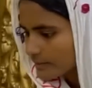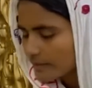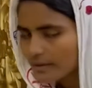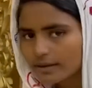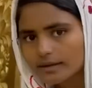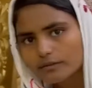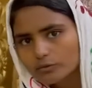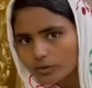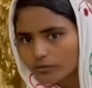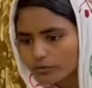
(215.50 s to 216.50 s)
सेन
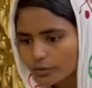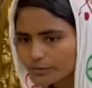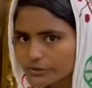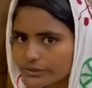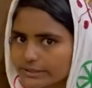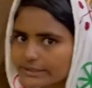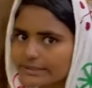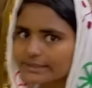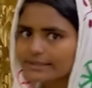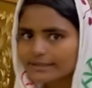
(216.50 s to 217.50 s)
गिराज
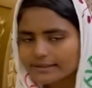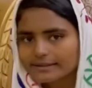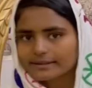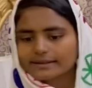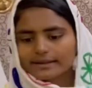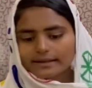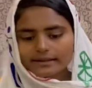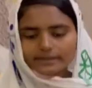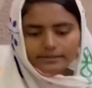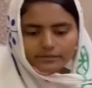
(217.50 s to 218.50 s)
और कमरे
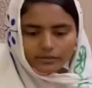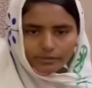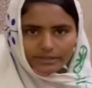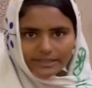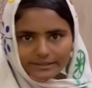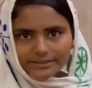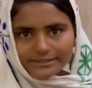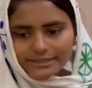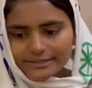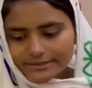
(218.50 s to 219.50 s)

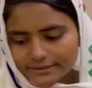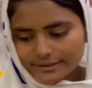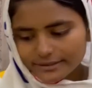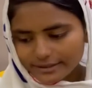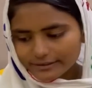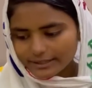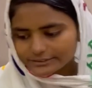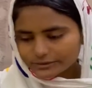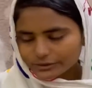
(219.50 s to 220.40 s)
कपड़े हाँ